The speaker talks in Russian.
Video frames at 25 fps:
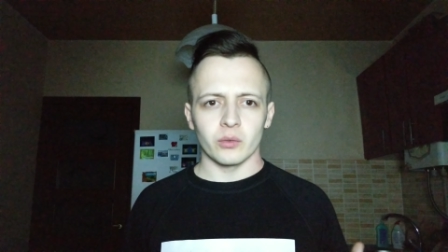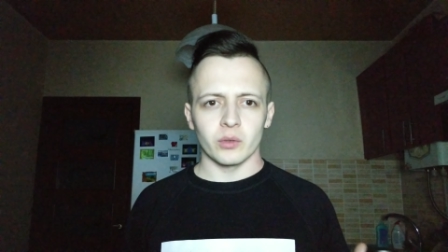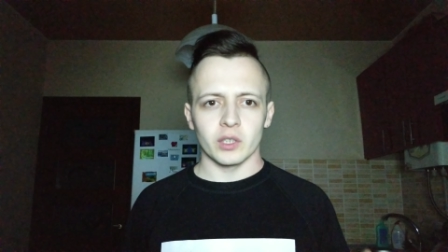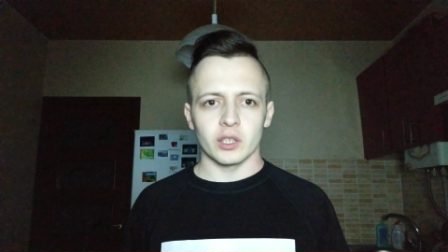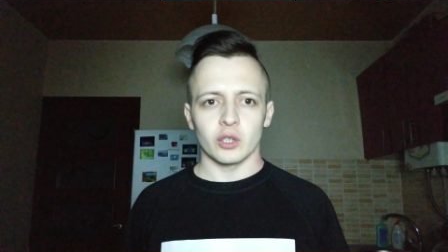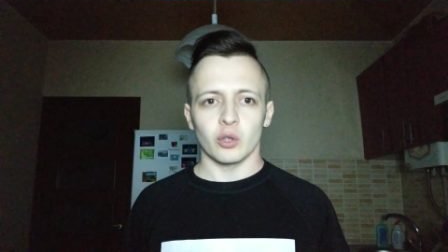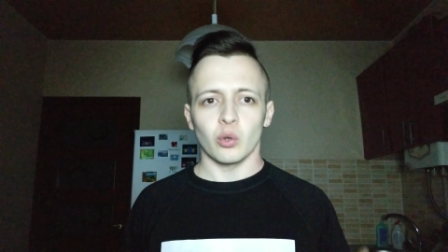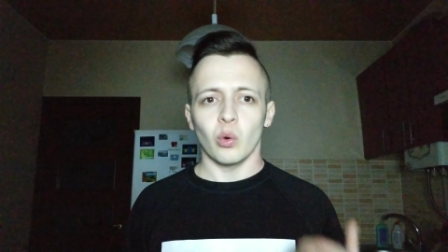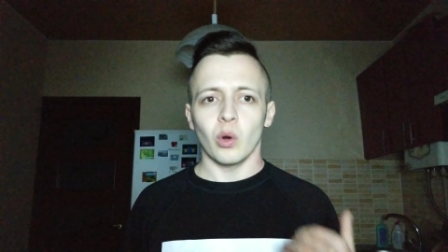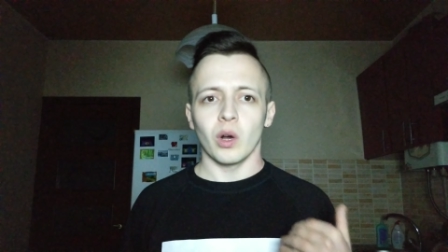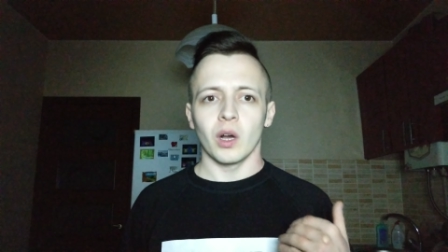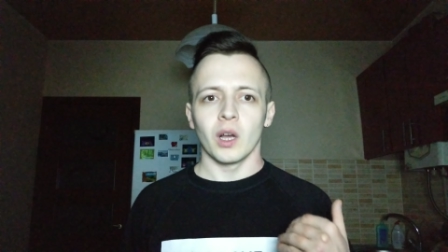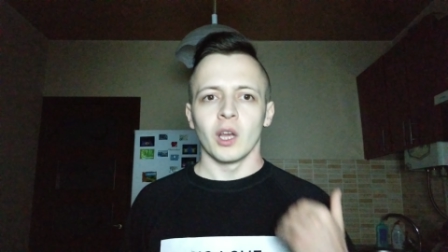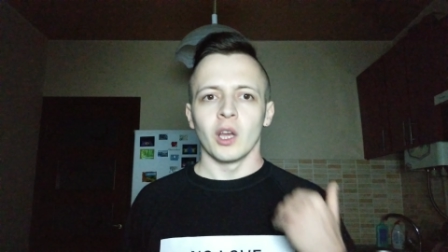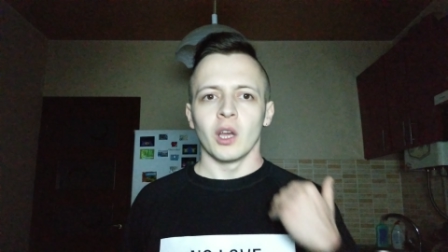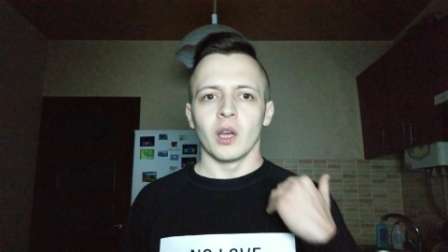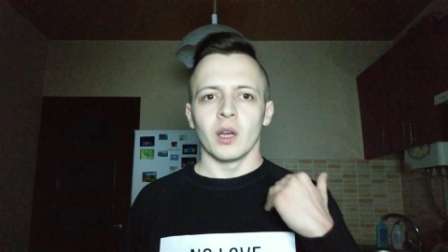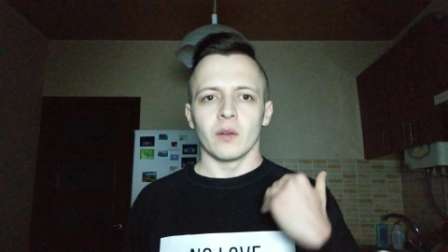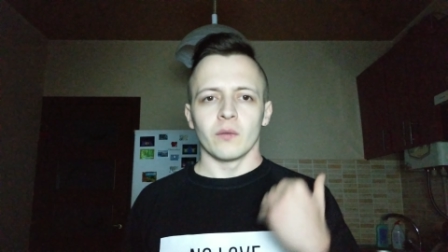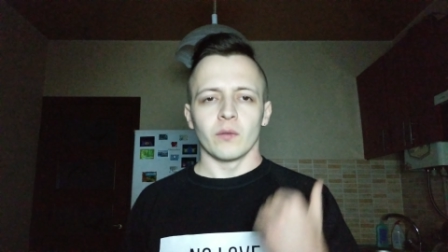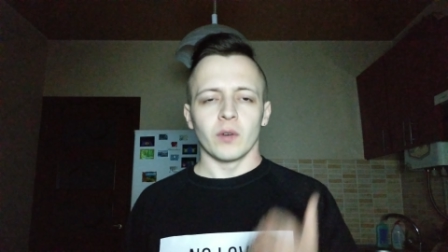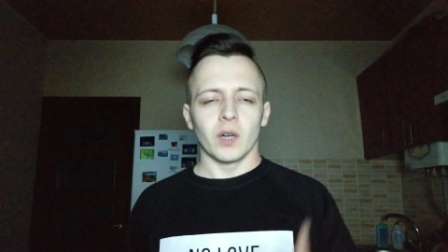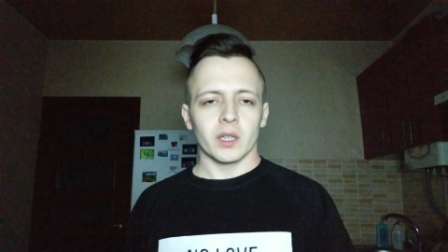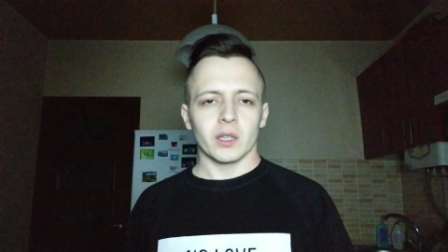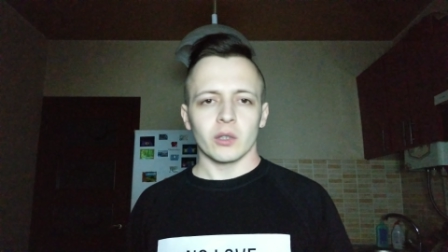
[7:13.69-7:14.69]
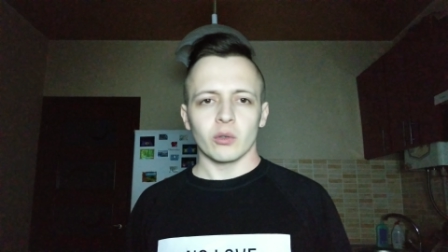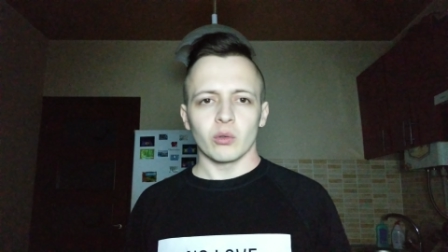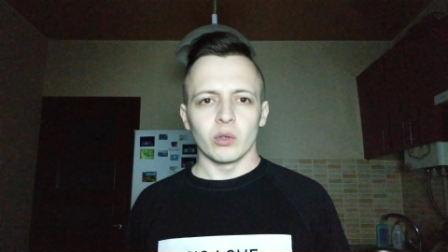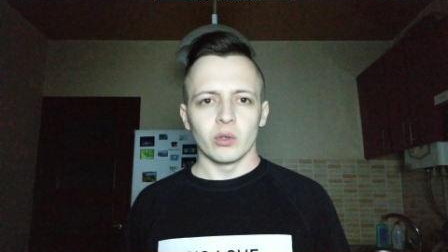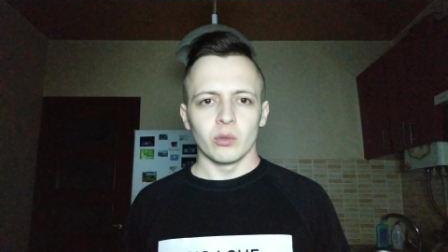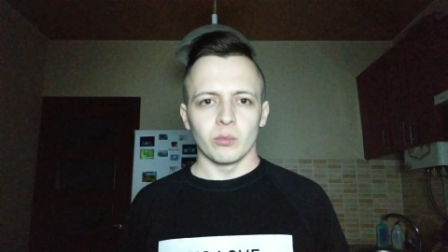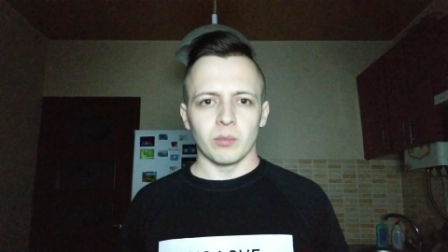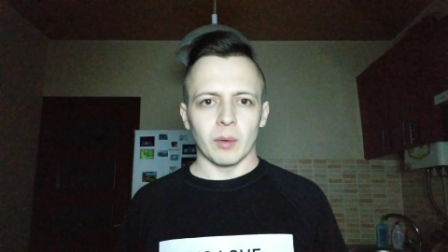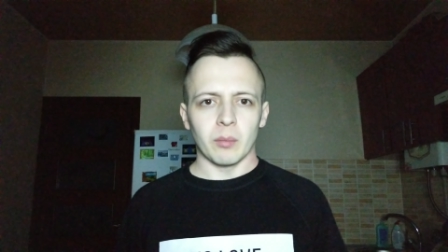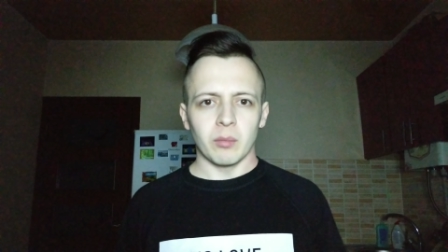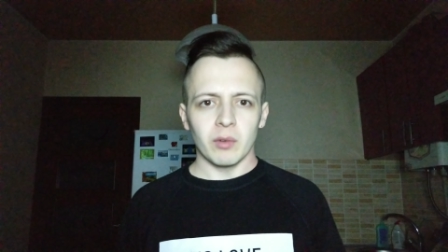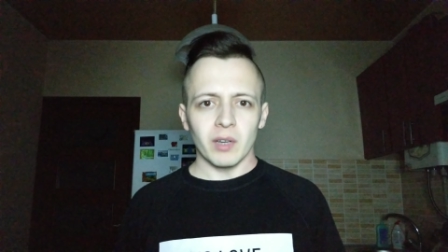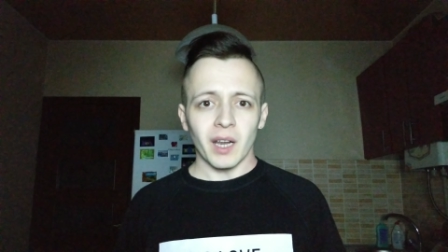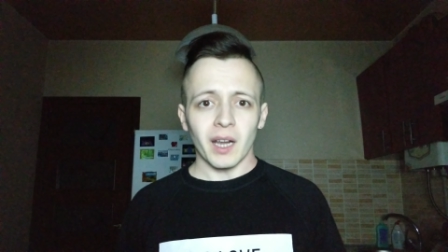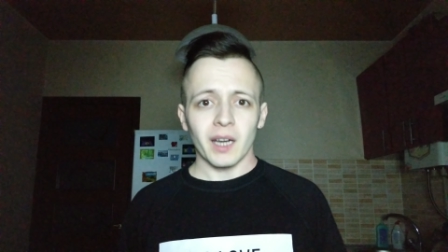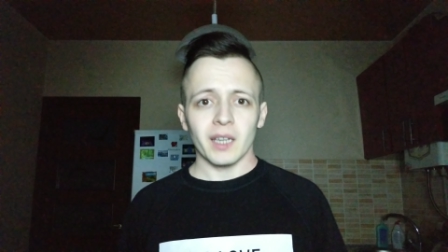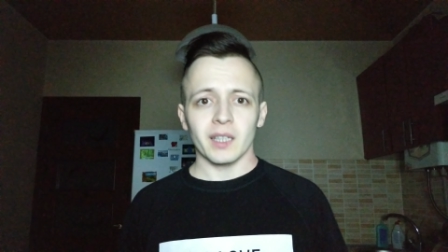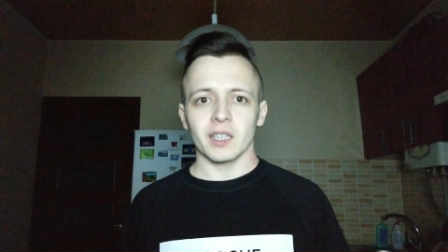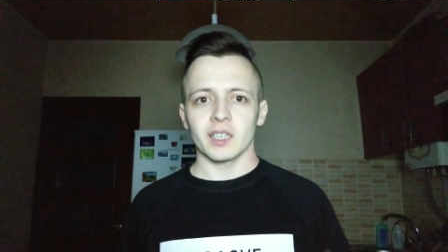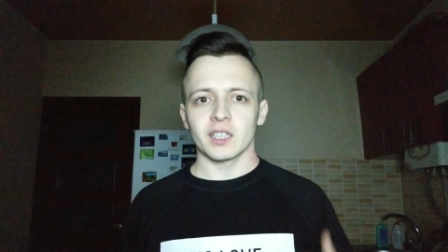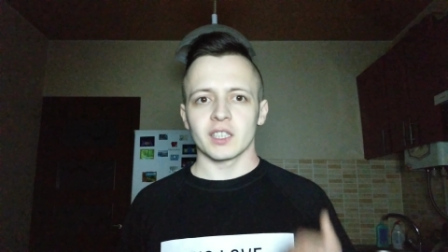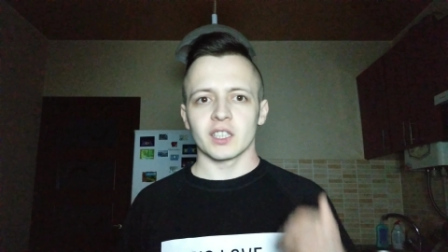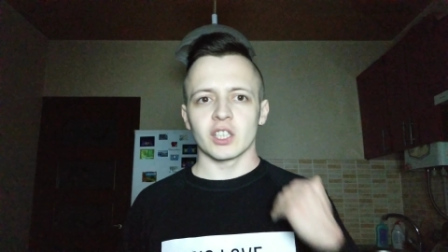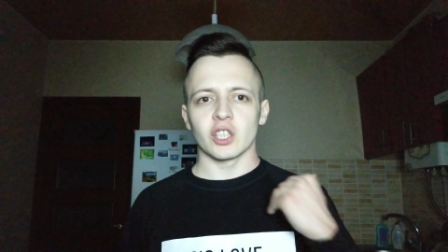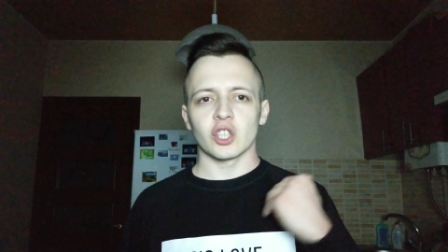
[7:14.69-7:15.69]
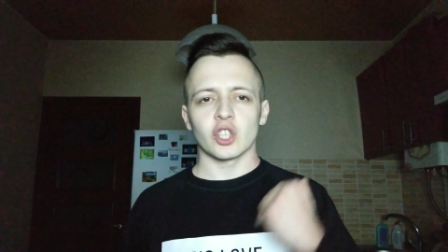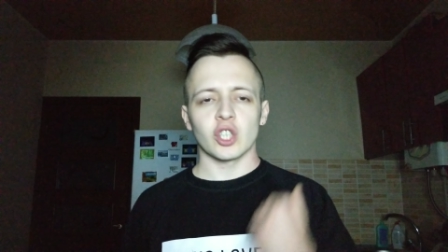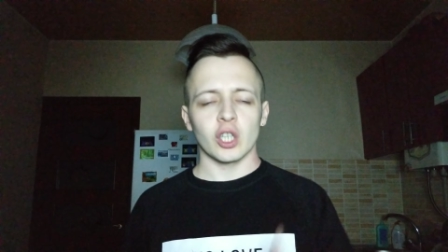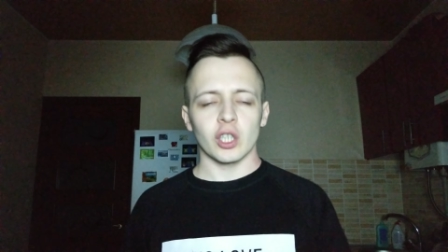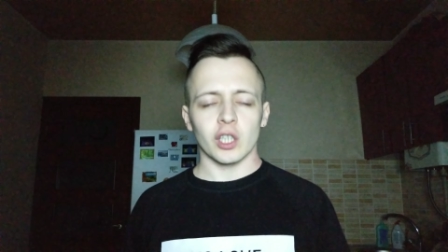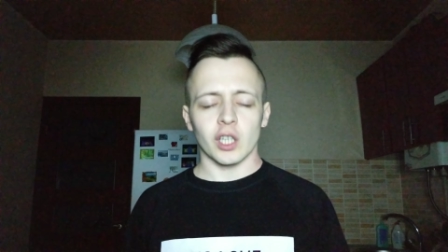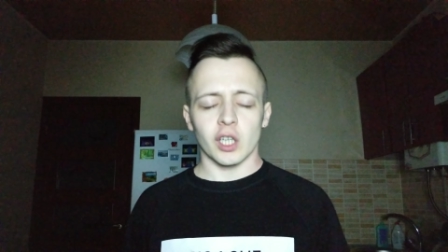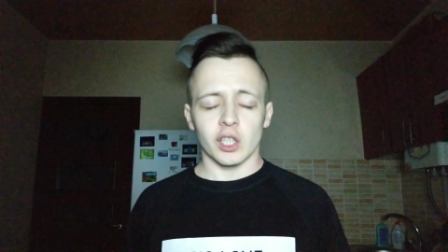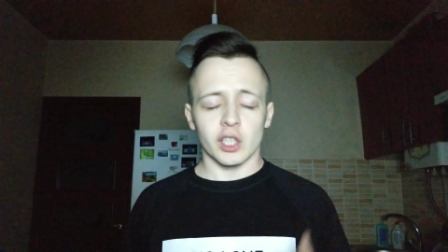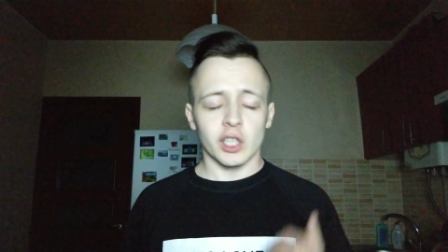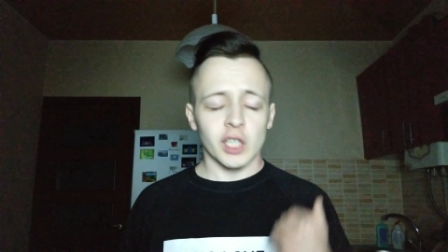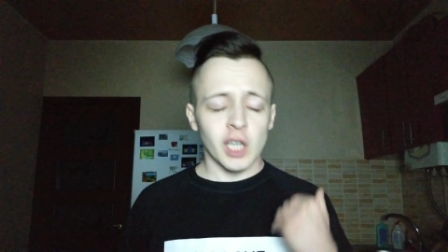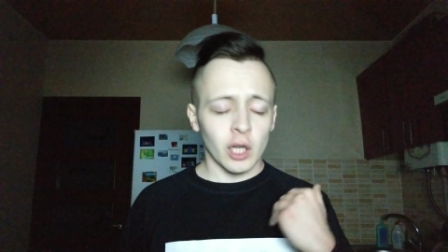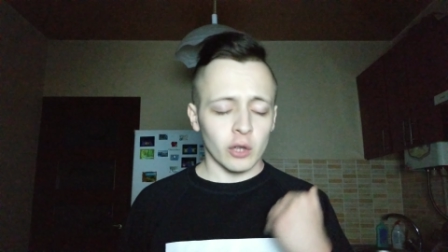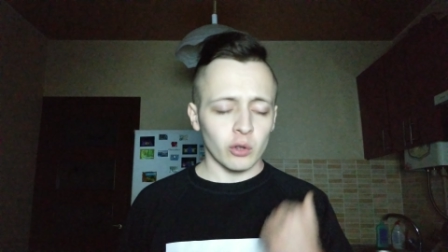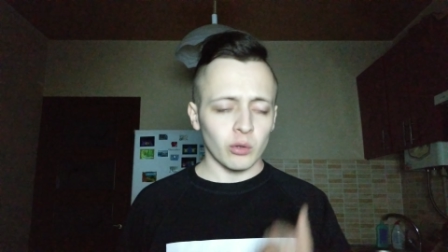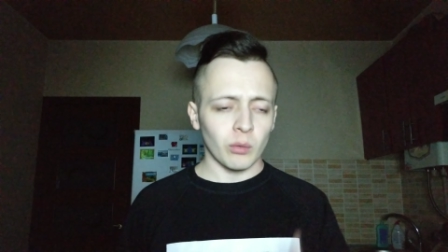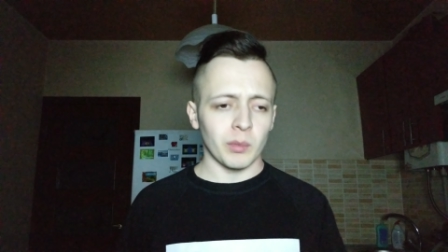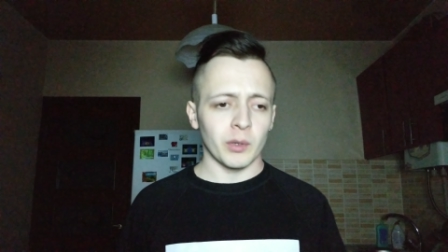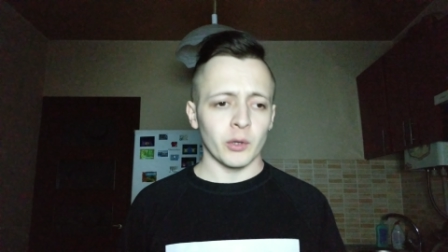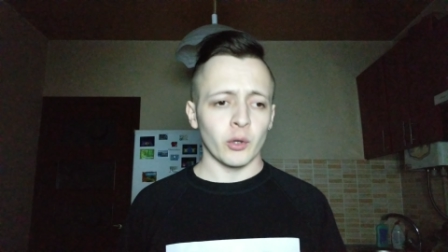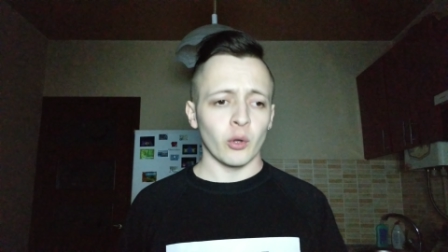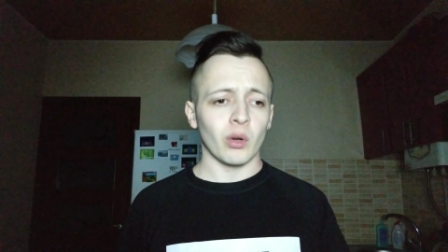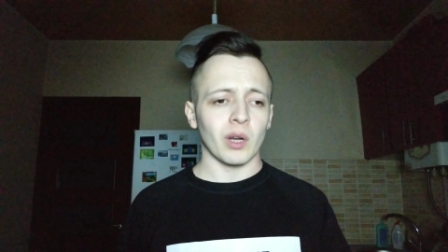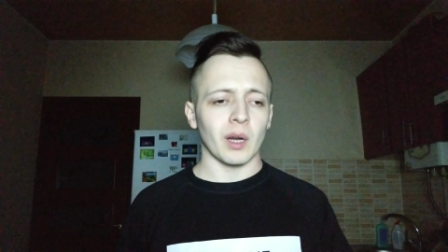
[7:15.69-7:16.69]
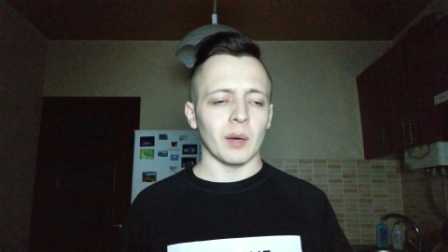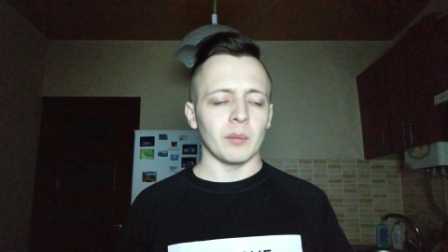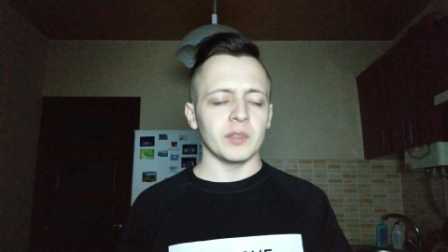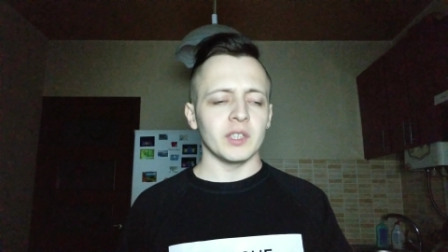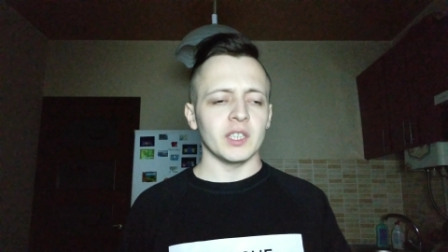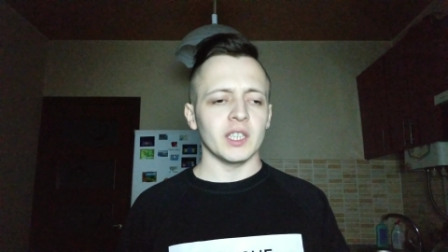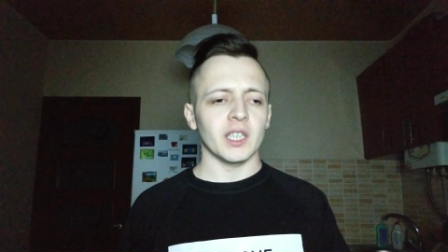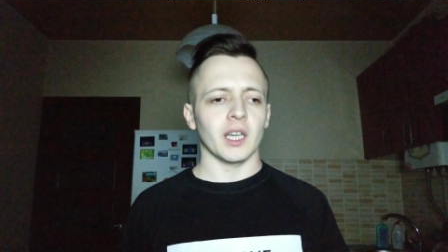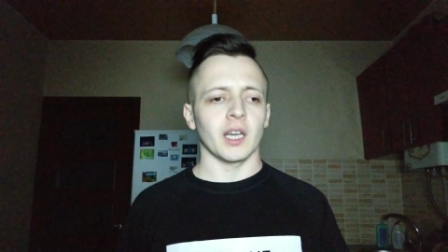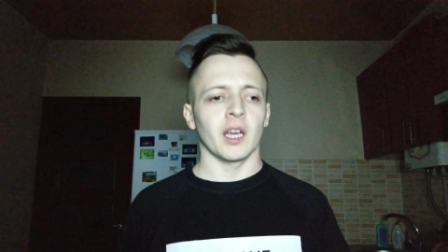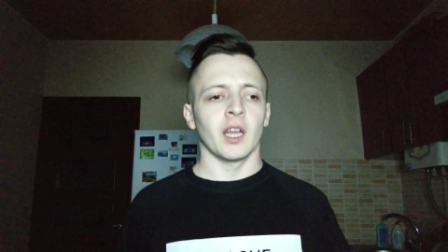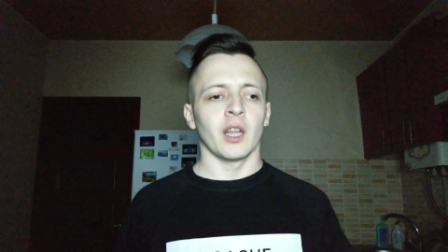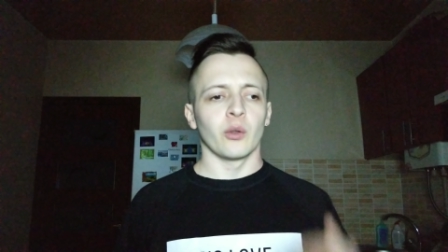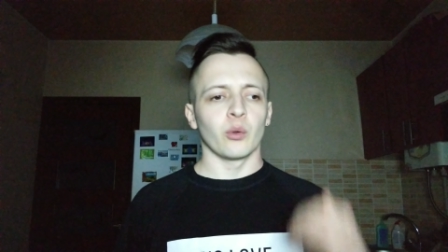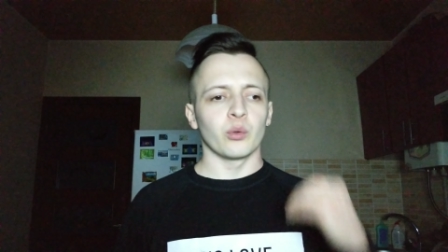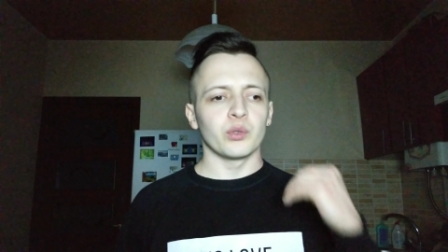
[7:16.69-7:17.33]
то есть о вот такой ну, популярности, чтобы ну ко мне,